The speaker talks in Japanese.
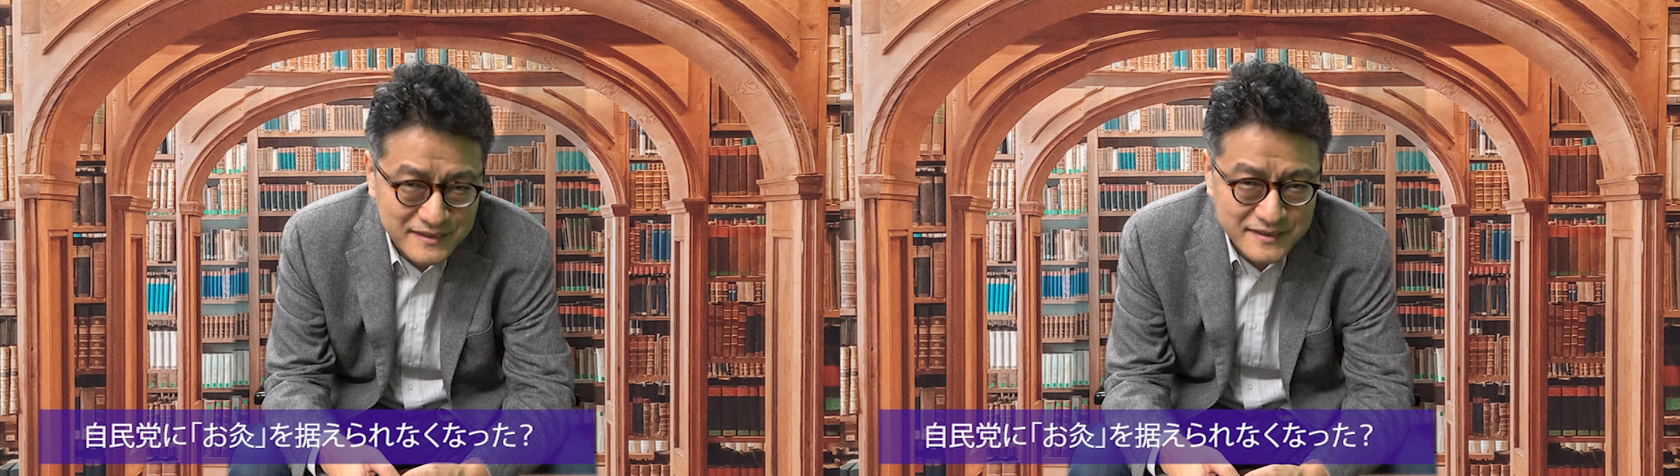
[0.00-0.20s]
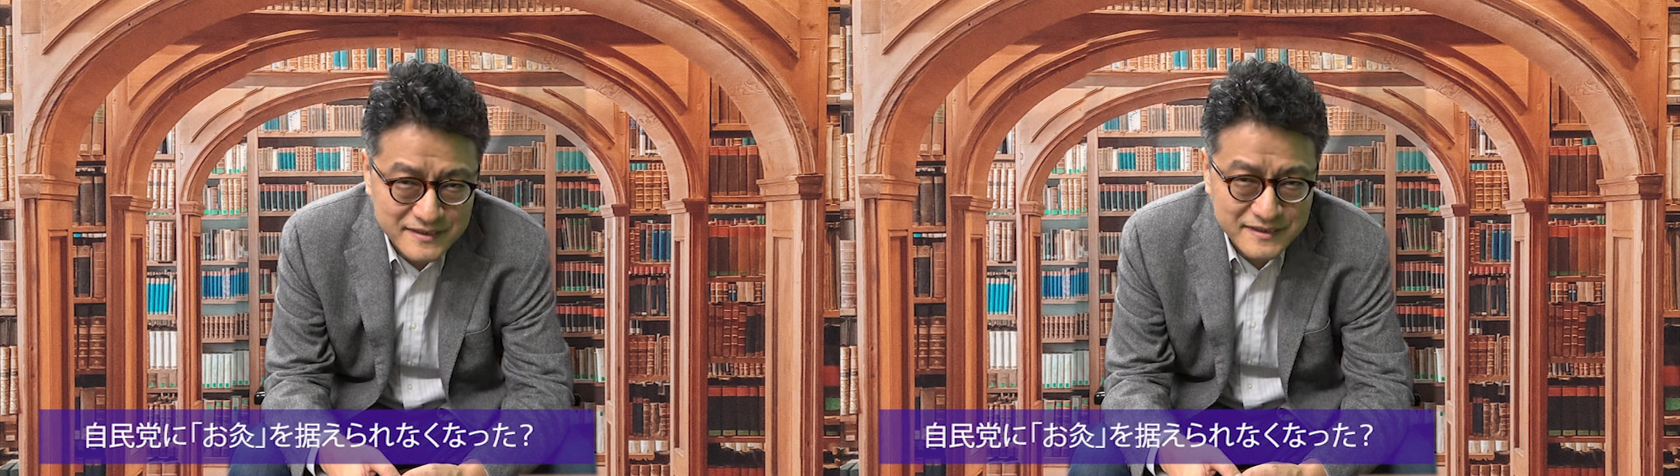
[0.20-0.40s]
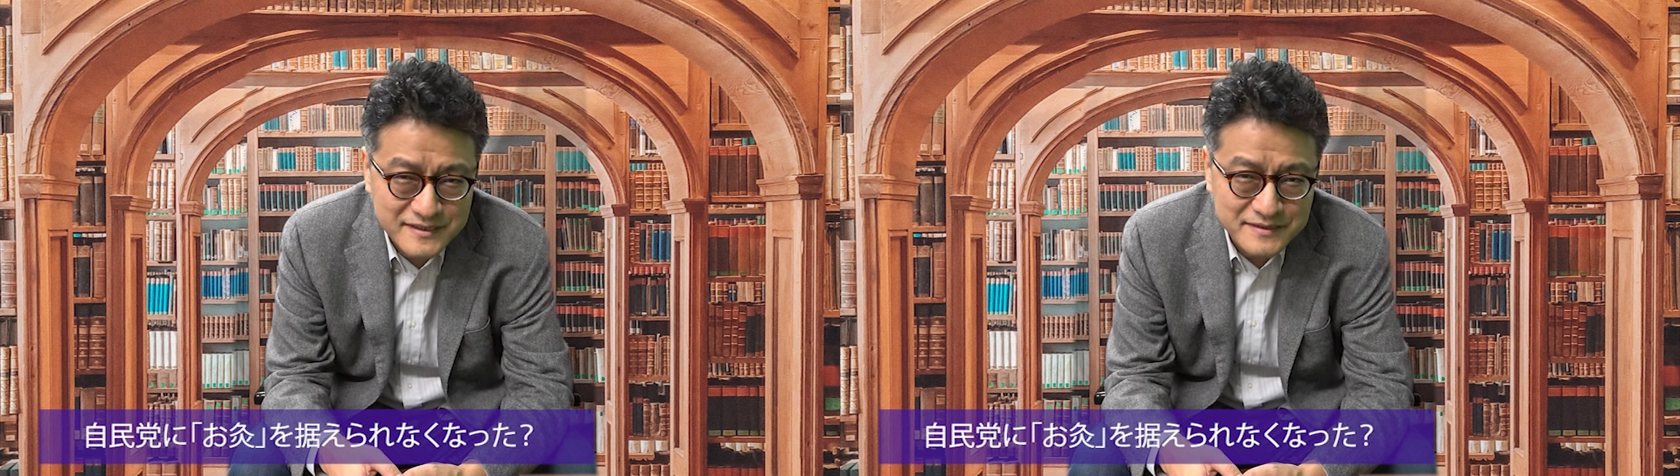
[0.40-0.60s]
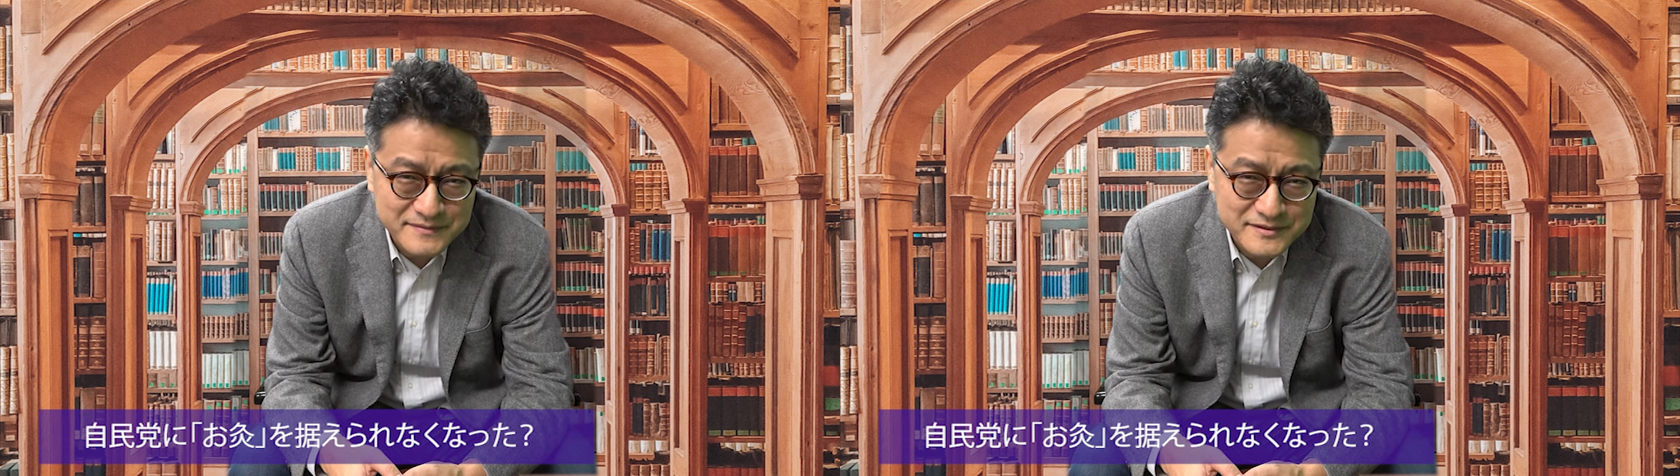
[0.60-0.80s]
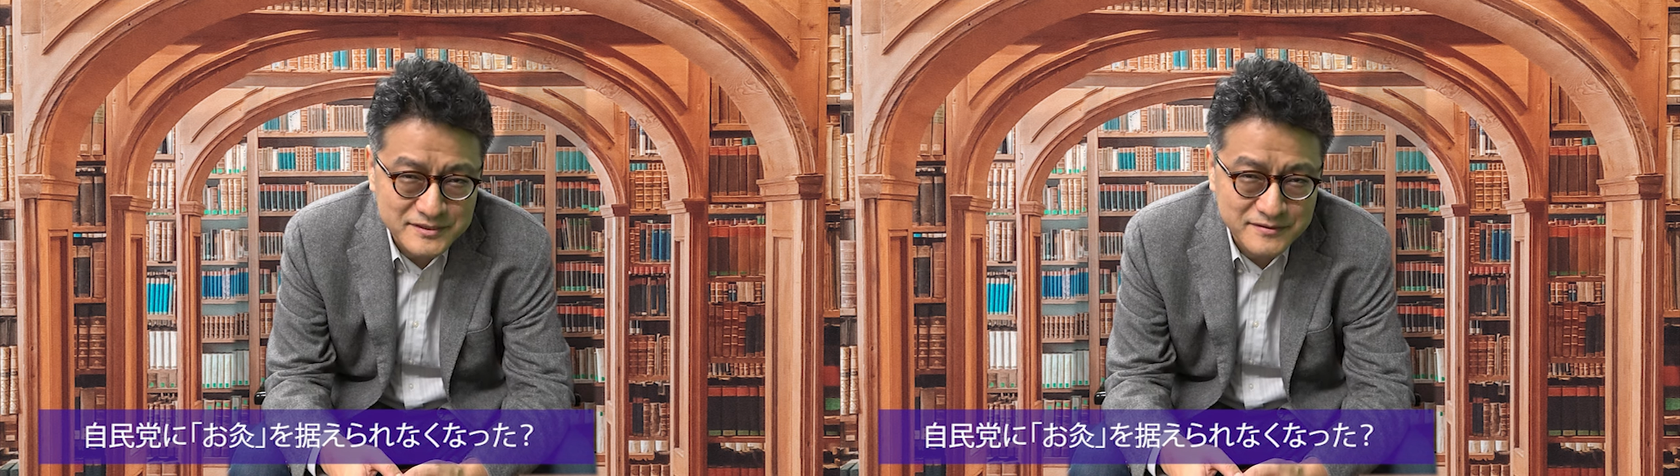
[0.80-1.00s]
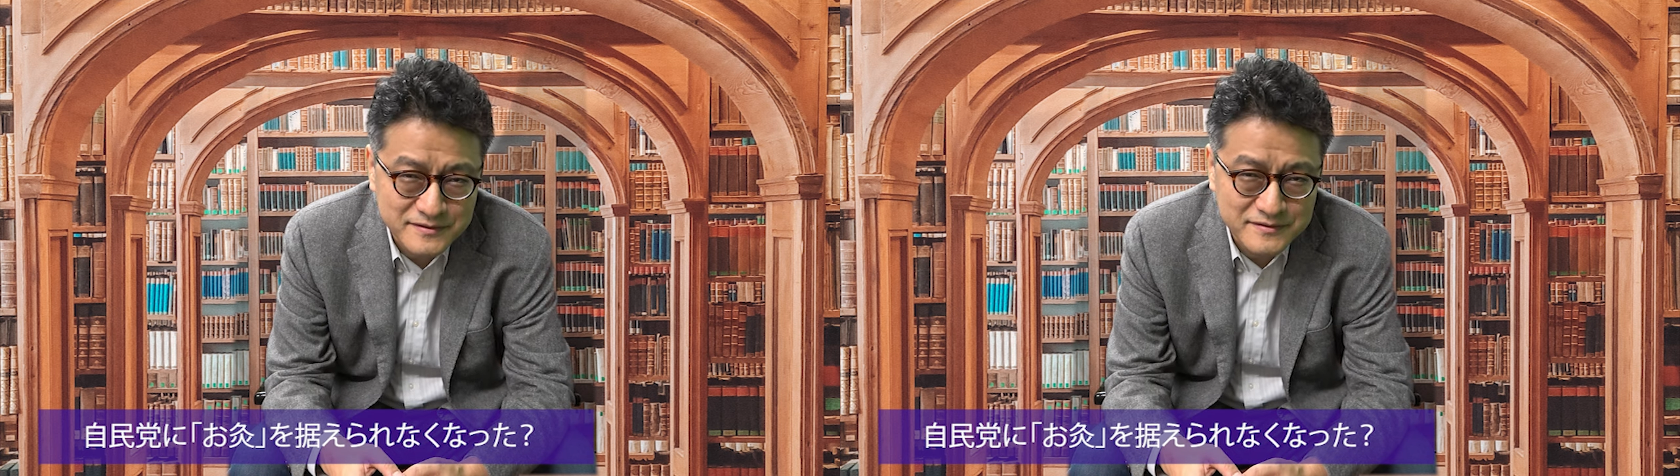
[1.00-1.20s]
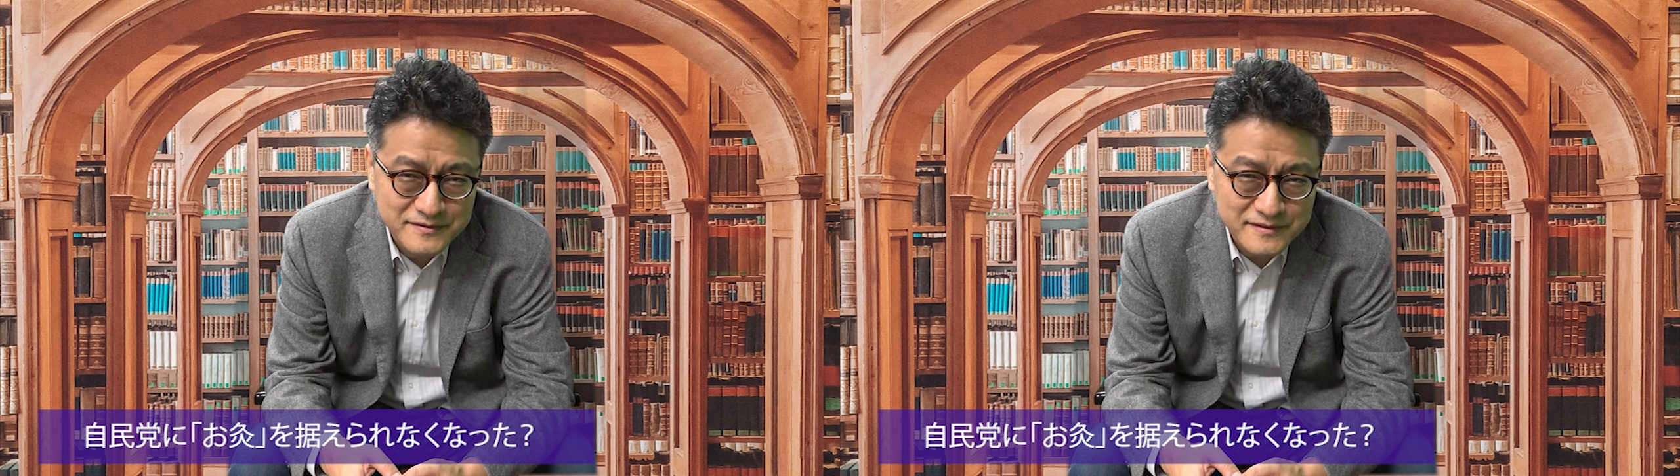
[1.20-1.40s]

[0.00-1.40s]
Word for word: 間立憲民主党に狂っ